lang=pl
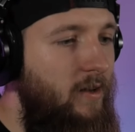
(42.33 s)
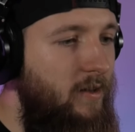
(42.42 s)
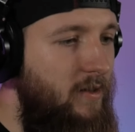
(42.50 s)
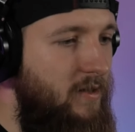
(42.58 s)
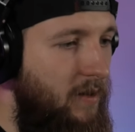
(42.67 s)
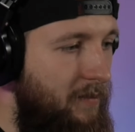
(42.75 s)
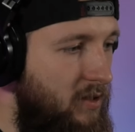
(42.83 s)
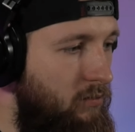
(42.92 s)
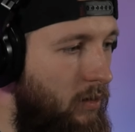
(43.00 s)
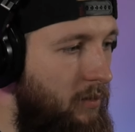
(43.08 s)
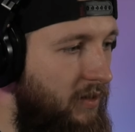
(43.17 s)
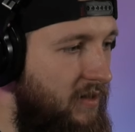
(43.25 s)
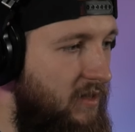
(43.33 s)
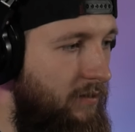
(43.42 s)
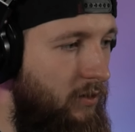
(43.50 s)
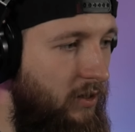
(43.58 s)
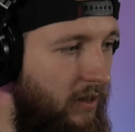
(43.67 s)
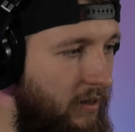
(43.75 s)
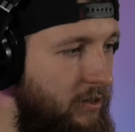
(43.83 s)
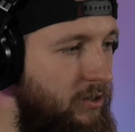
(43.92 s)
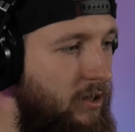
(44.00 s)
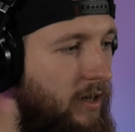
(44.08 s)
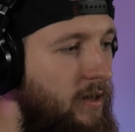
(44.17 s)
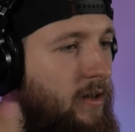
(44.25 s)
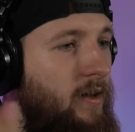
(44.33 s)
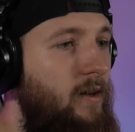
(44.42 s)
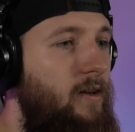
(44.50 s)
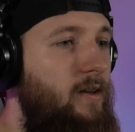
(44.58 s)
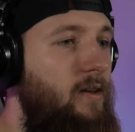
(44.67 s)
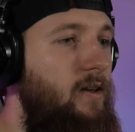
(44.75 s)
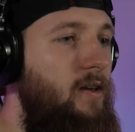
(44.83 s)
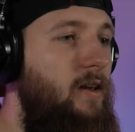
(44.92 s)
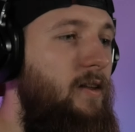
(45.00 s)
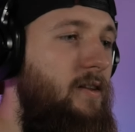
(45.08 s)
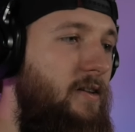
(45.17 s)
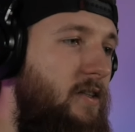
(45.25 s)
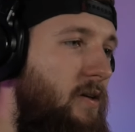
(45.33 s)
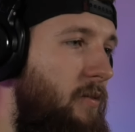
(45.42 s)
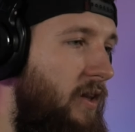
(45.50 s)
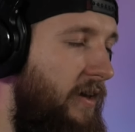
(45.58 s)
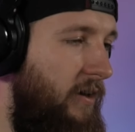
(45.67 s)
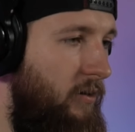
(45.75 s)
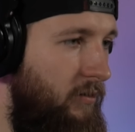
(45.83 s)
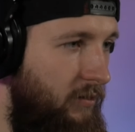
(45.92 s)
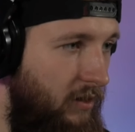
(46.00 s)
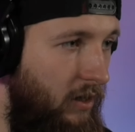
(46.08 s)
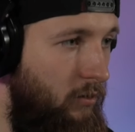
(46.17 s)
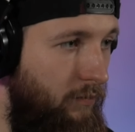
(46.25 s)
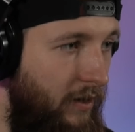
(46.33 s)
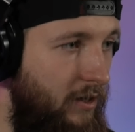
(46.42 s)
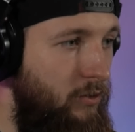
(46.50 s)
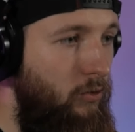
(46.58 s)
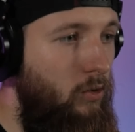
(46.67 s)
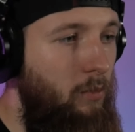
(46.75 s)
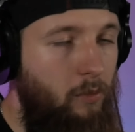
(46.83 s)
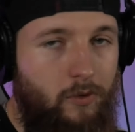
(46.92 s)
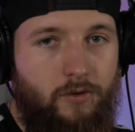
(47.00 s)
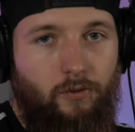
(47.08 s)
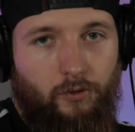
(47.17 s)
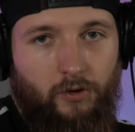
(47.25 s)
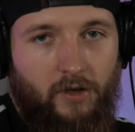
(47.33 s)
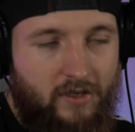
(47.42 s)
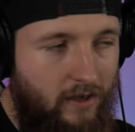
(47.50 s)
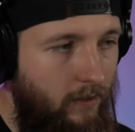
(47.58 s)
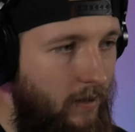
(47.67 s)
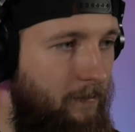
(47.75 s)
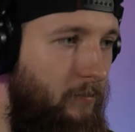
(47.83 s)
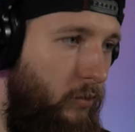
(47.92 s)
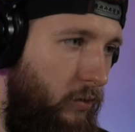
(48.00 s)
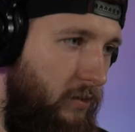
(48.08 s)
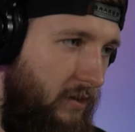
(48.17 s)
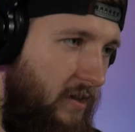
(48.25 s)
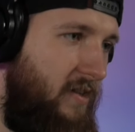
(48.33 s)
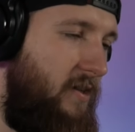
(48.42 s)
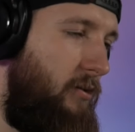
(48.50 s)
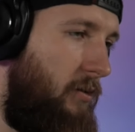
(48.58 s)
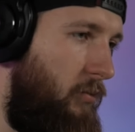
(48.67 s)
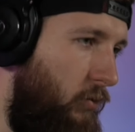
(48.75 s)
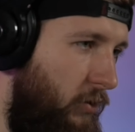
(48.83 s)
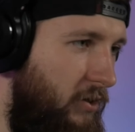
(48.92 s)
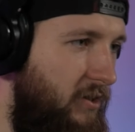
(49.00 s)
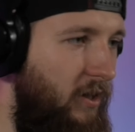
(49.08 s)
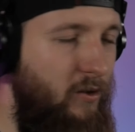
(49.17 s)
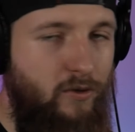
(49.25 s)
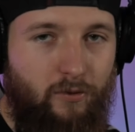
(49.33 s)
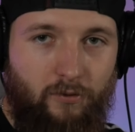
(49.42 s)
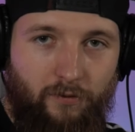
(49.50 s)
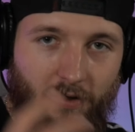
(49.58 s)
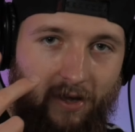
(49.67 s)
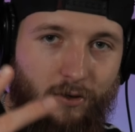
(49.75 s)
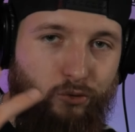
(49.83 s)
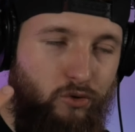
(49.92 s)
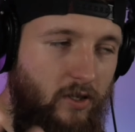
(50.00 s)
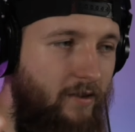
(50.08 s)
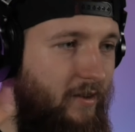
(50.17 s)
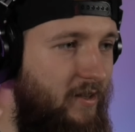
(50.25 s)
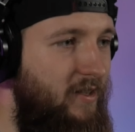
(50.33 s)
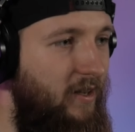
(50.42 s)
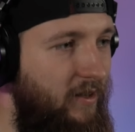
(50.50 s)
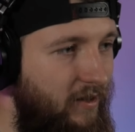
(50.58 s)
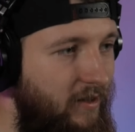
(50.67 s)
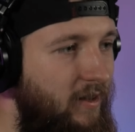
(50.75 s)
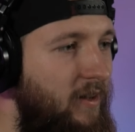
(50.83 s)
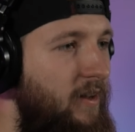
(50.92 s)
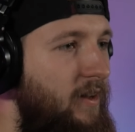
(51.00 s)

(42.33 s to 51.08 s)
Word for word: I zapisujemy ten serwer na liście, i kiedy chcemy na niego wejść, no to po prostu to nie działa. To jest całkiem logiczne, to są dwie różne wersje gry.